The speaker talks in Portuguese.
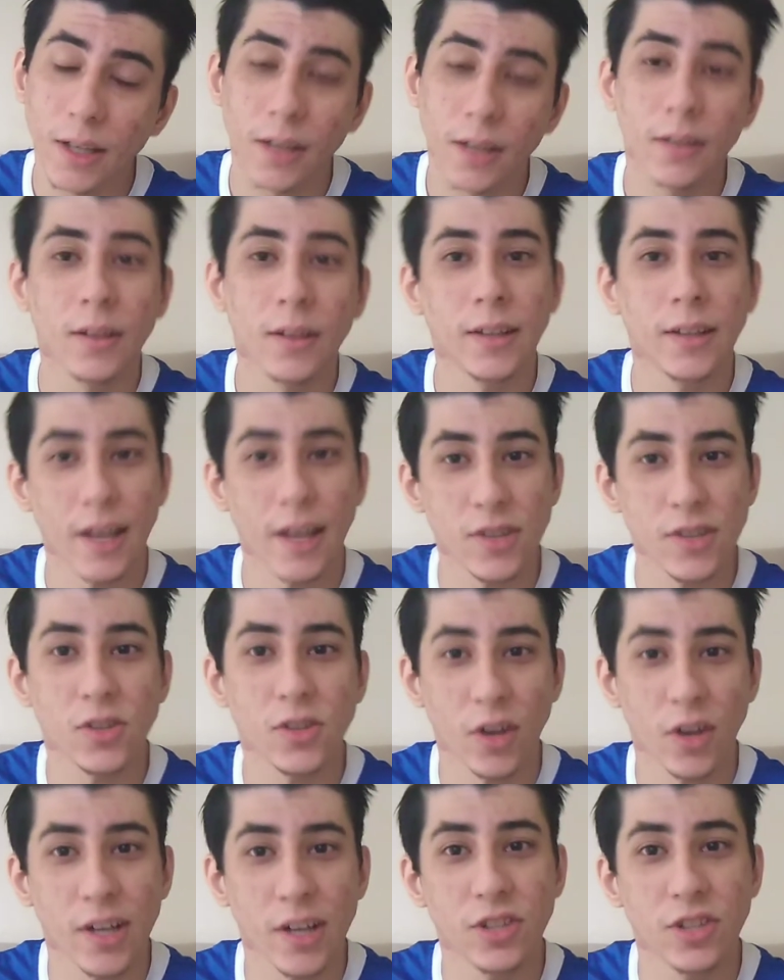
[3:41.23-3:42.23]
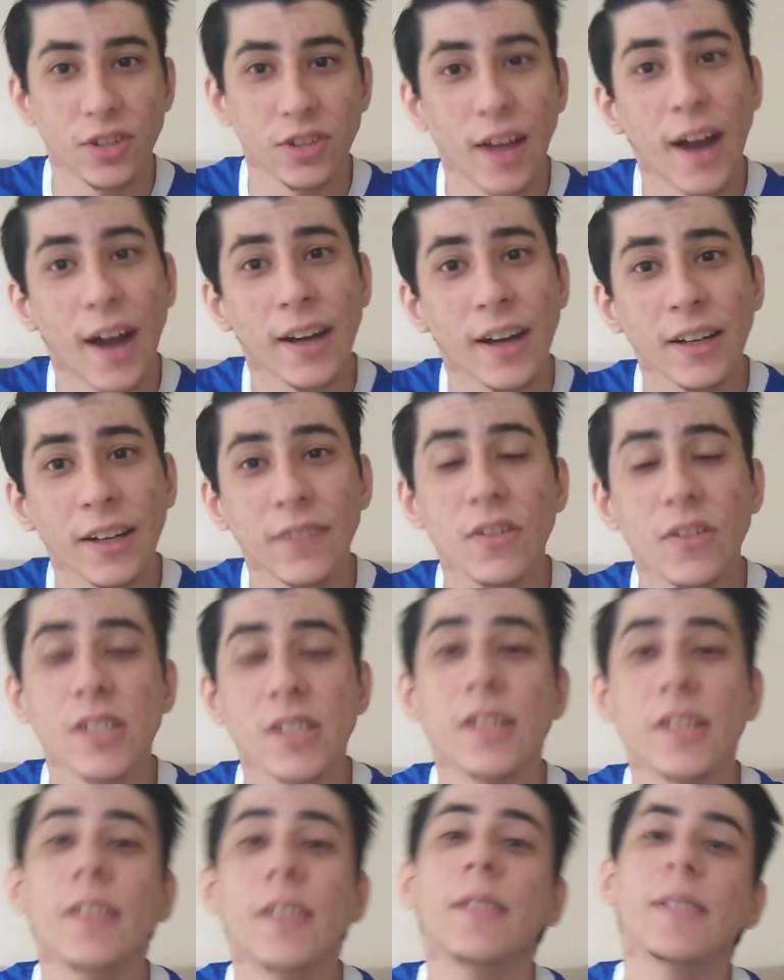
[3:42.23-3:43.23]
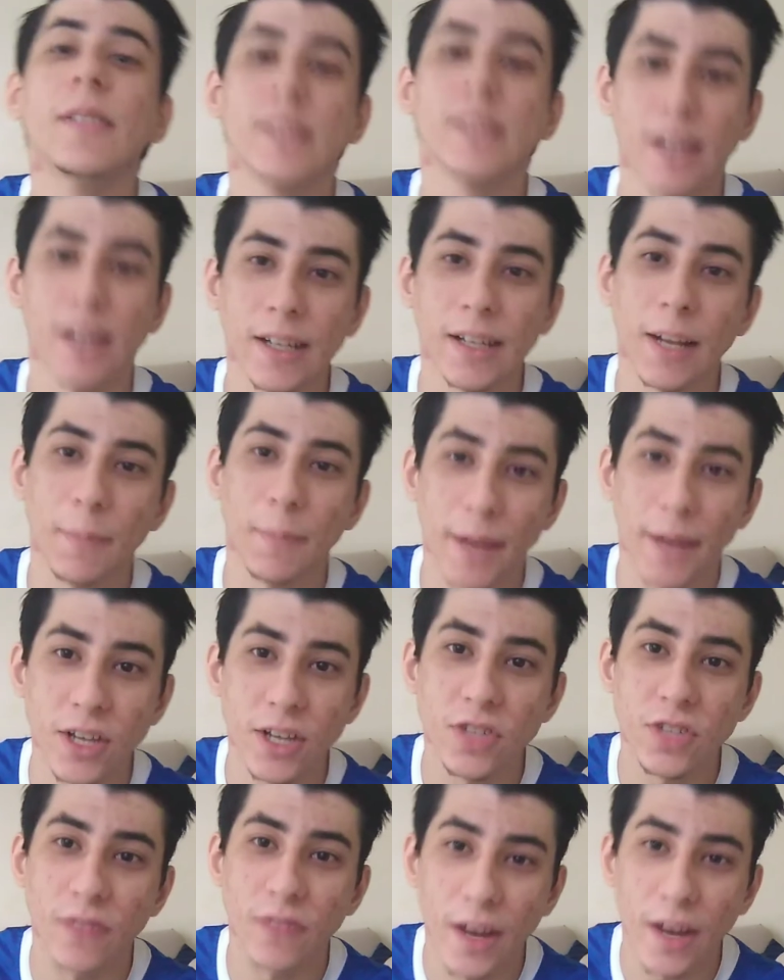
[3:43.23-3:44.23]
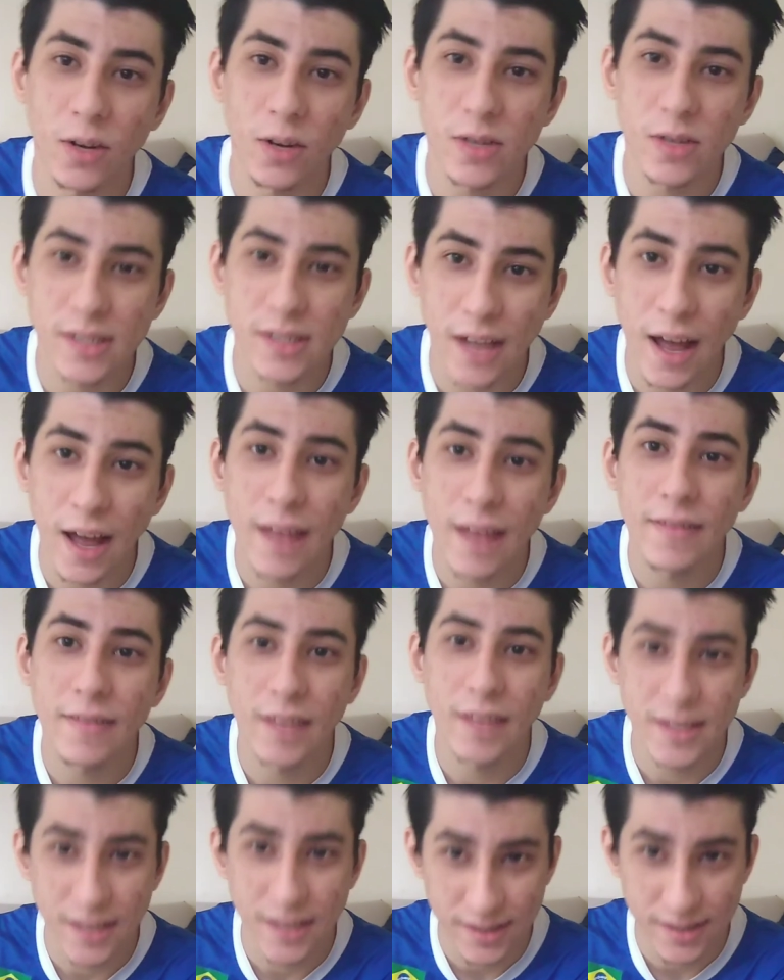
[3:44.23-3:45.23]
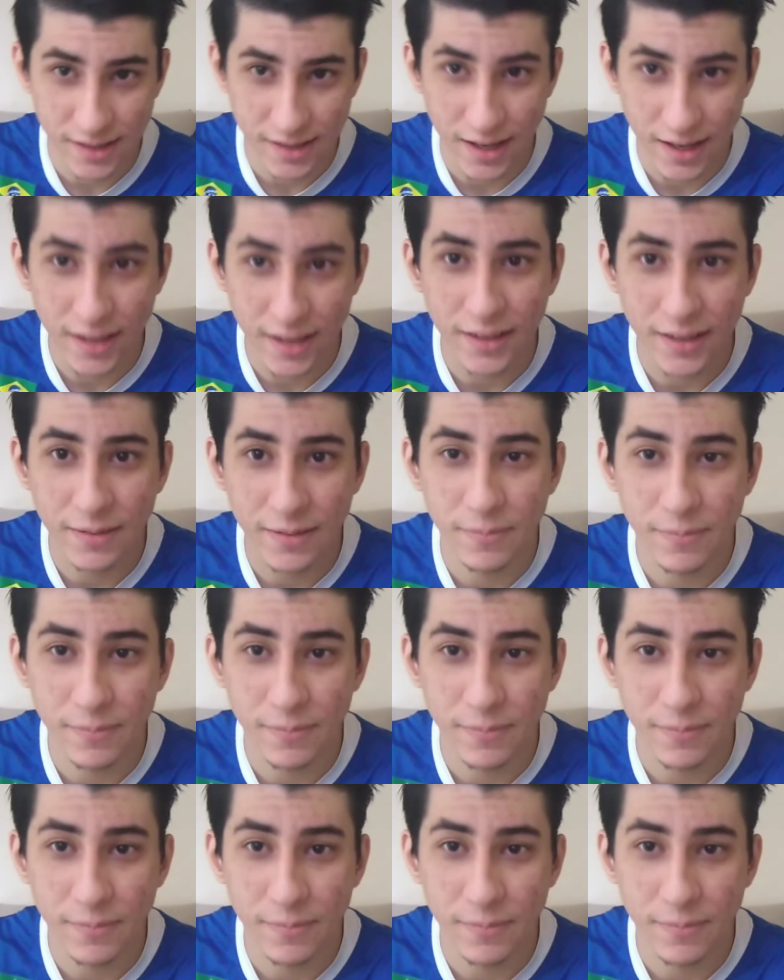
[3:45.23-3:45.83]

e da história de Dark, você certamente vai gostar dessa série.